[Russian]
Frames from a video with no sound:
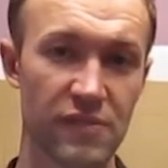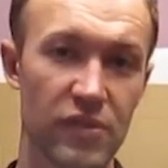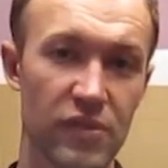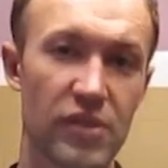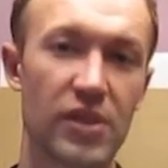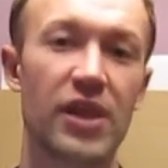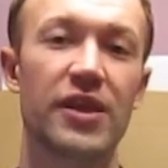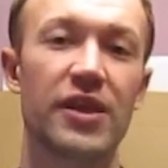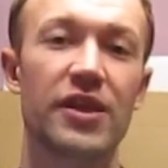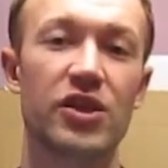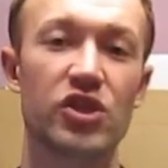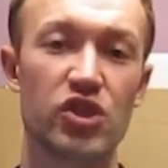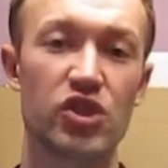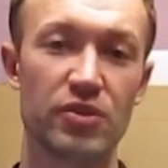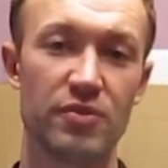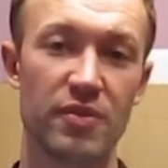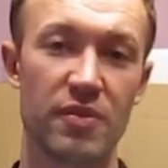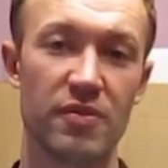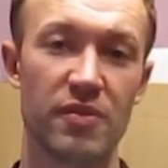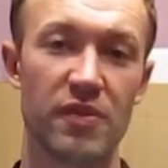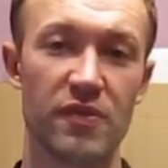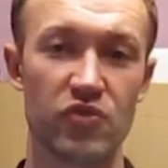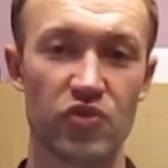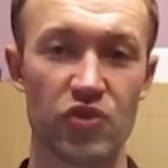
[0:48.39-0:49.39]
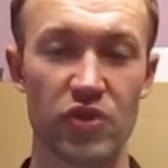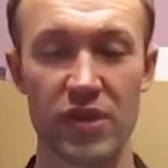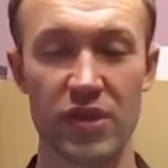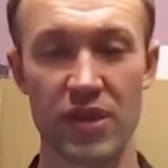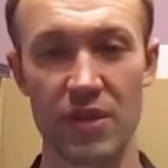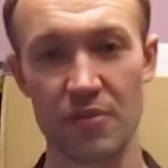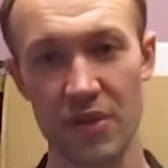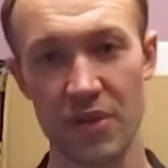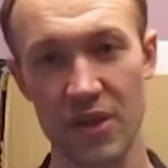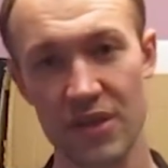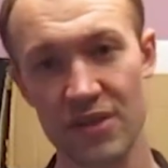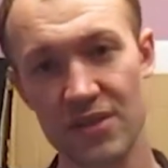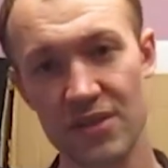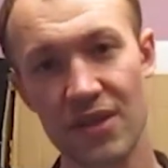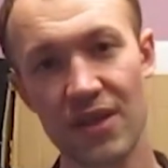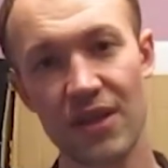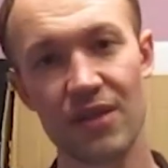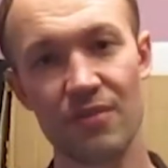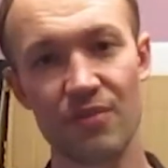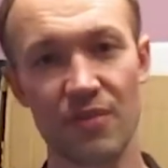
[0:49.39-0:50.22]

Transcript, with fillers: в онлайн-режиме мне все это показали,